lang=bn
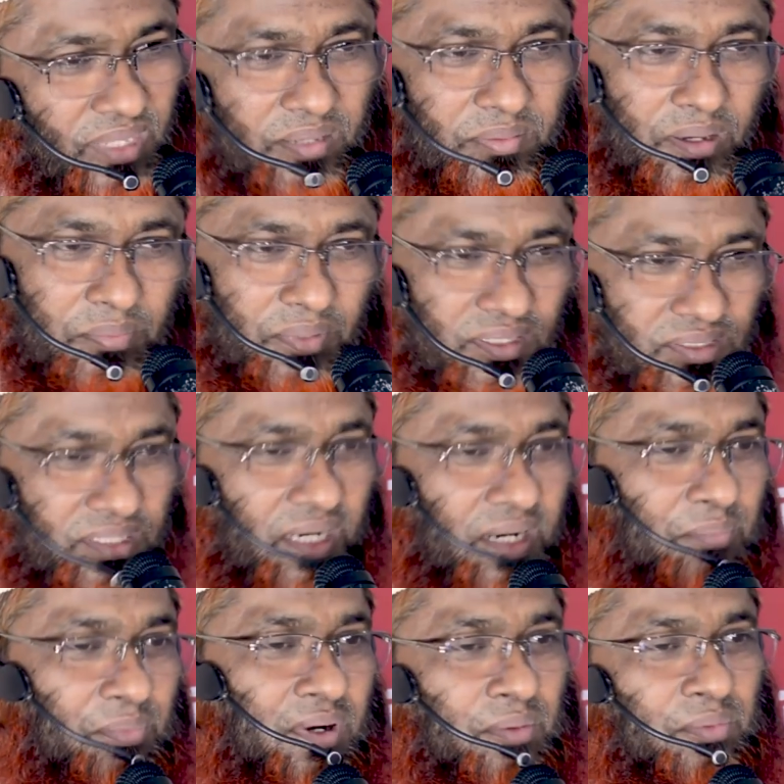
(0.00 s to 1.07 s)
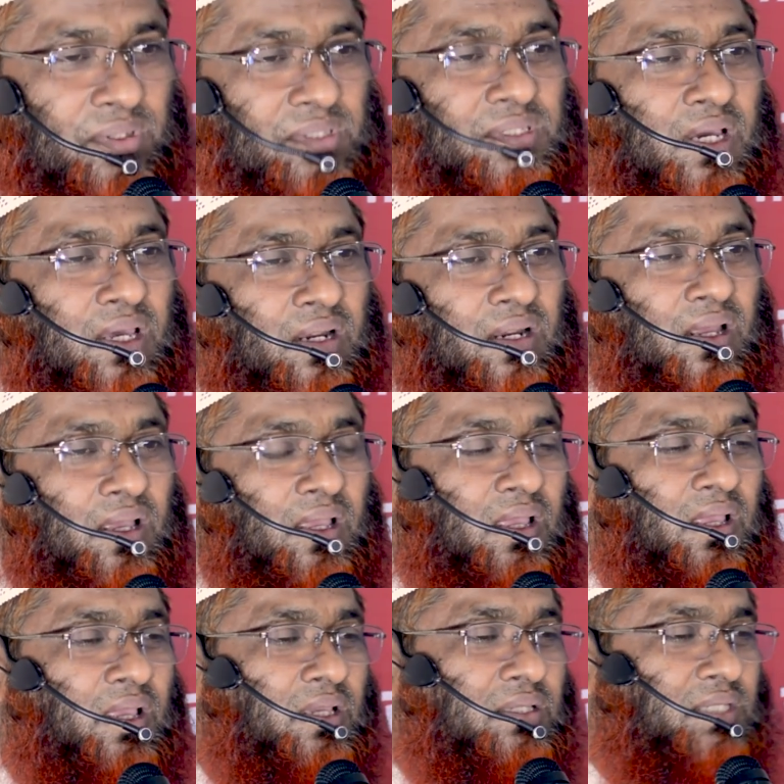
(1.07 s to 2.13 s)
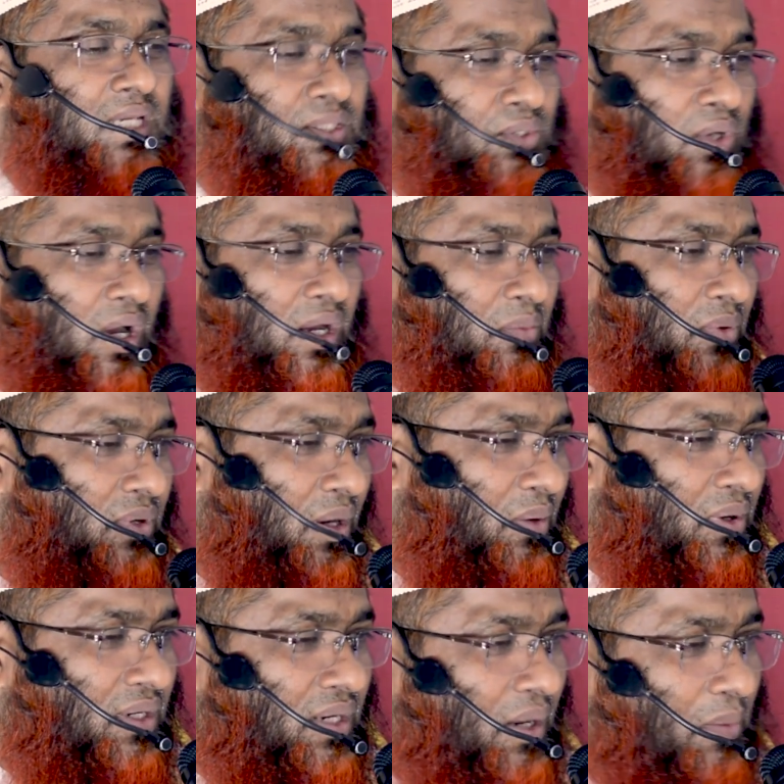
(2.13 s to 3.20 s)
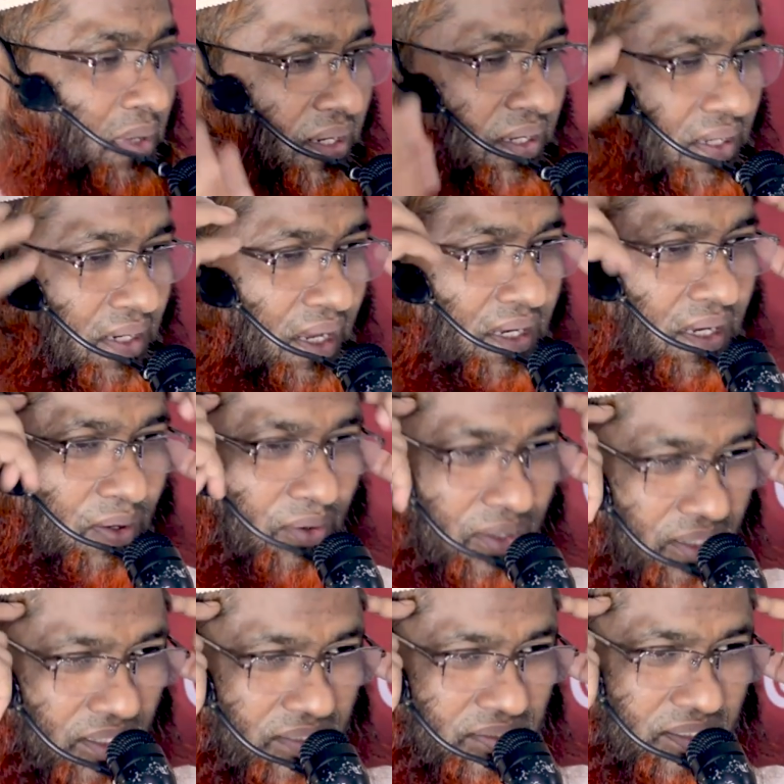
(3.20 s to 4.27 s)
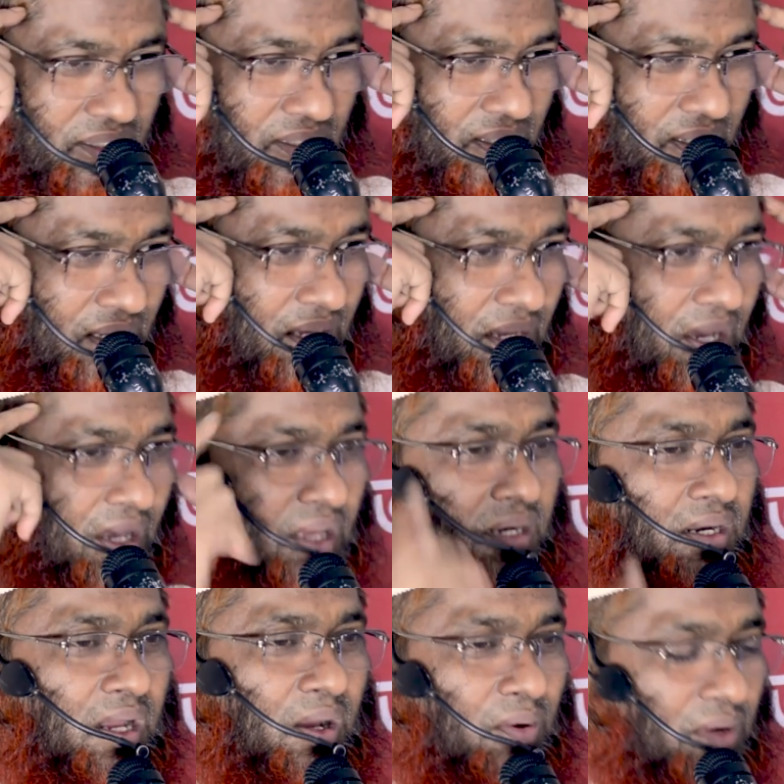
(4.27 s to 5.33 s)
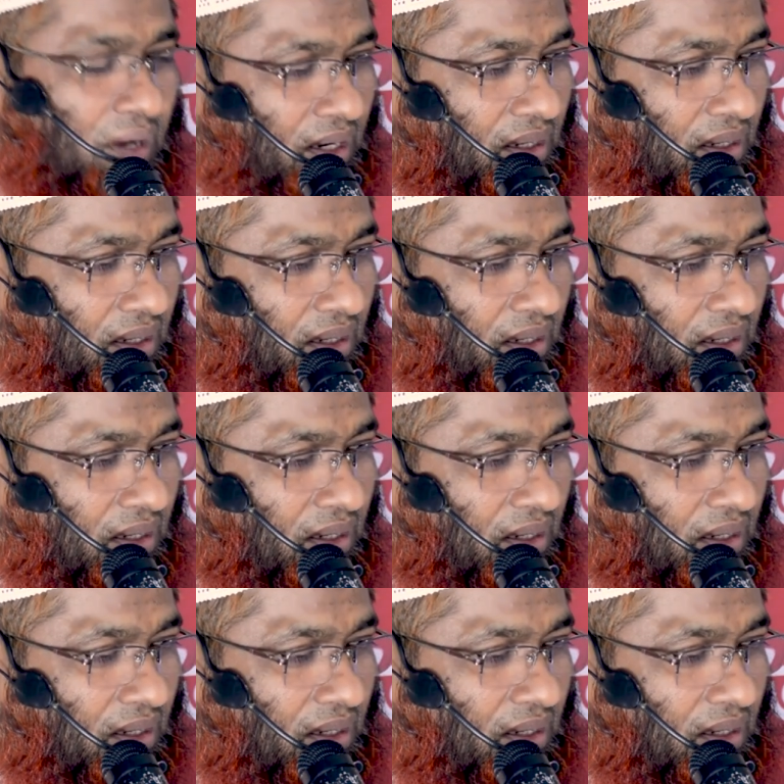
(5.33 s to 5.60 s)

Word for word: এভাবে ইনশাল্লাহ পড়াবো ইনশাল্লাহ সে ছক মোটামুটি আমার এখানে আঁকা হয়ে গেছে আর নাহক